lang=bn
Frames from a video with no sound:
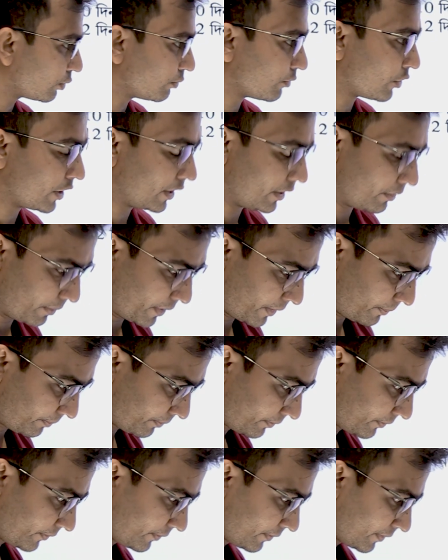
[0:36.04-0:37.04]
সময় নেবে
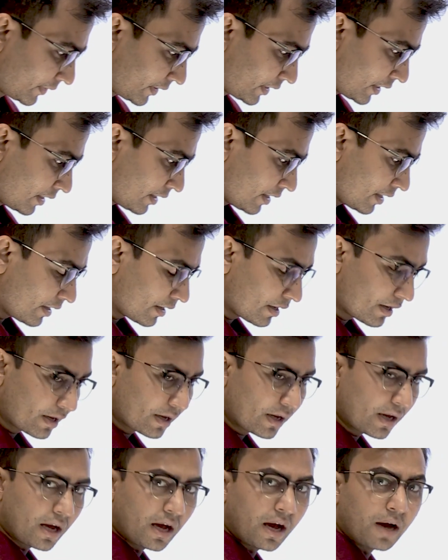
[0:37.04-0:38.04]

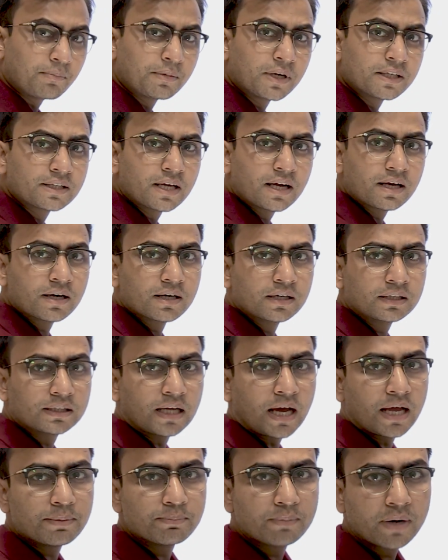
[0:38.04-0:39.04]
আমরা যারা
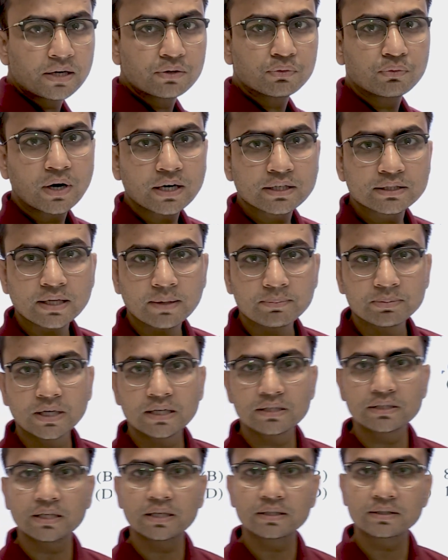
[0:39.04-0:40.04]
টাইম অ্যান্ড ওয়ার্ক
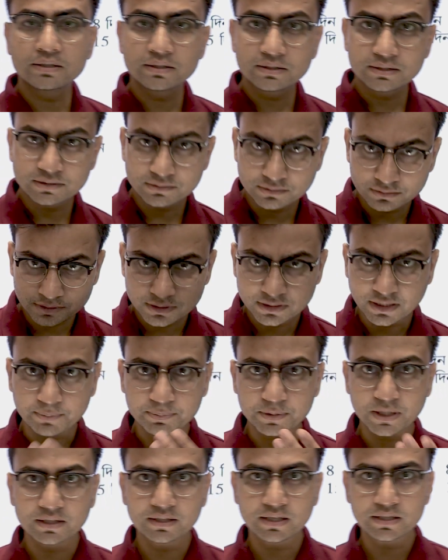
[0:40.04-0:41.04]
চ্যাপ্টার সাথে
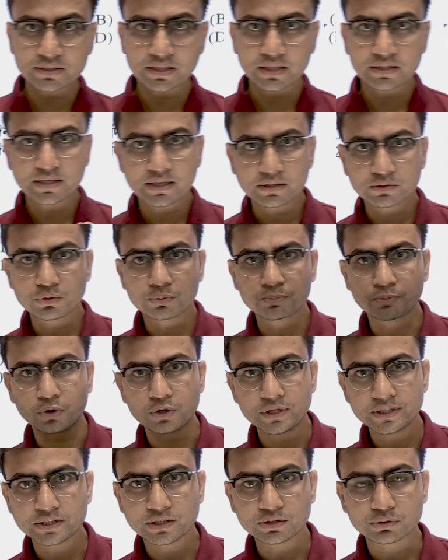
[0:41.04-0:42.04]
চ্যাপ্টারটার সাথে একটু
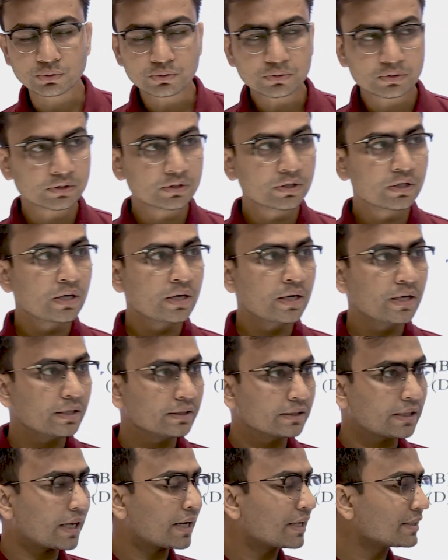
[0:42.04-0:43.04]
পরিচিত
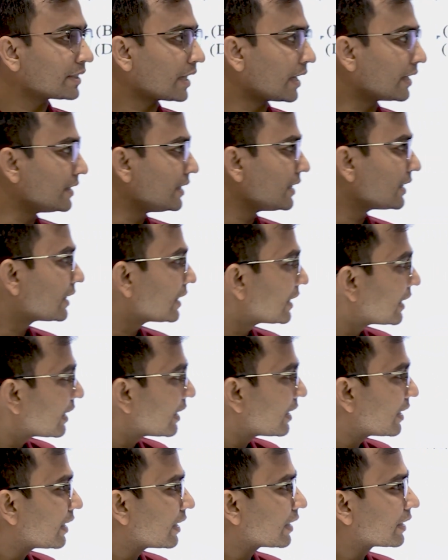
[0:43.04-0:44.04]
তারা জানি
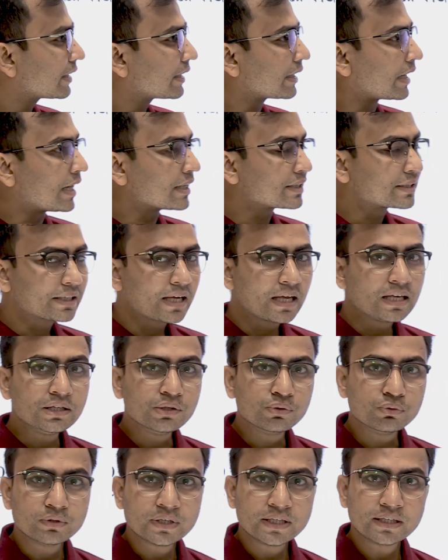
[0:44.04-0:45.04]
কাজকে
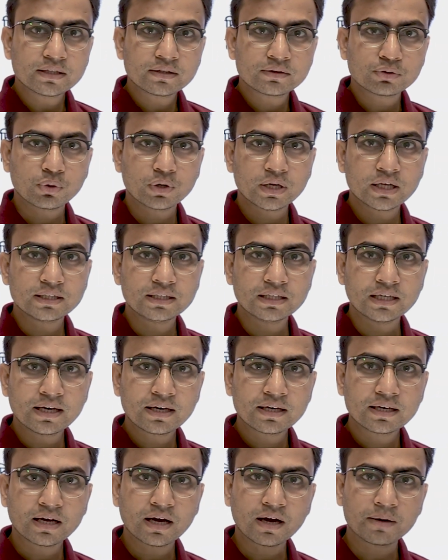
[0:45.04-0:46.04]
ইউনিটে ধরে নিলে
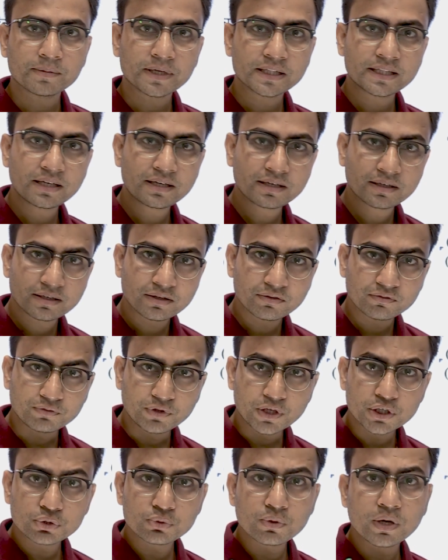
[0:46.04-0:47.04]
আমাদের
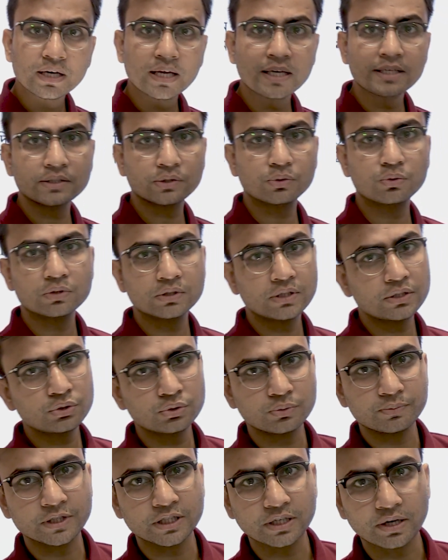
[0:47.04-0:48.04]
ভিজুয়ালাইজ করতে
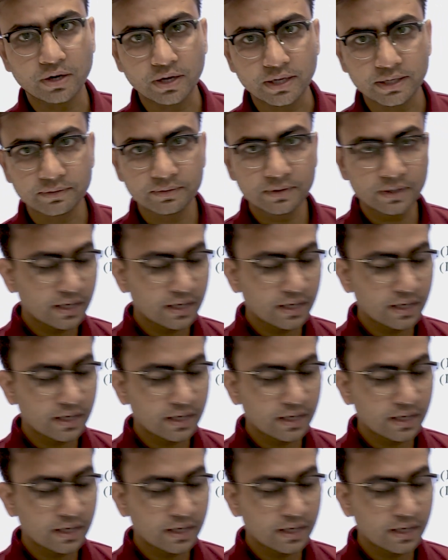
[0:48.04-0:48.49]
সুবিধা হয়